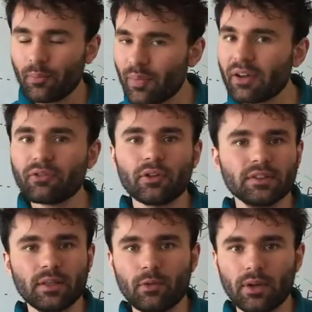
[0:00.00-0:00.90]
Pas
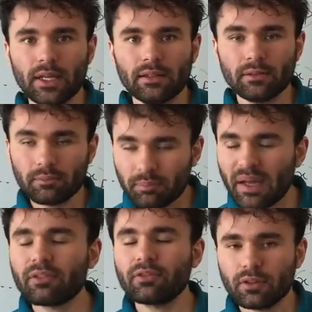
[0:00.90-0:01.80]
forcément n.
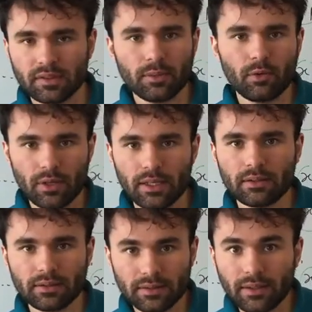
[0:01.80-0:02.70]
Pas forcément n.
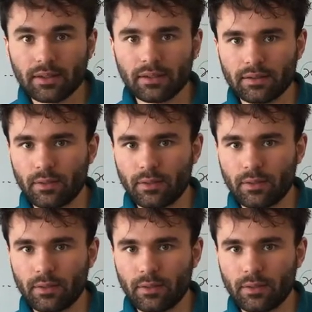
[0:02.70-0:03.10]
C'est ça qui est très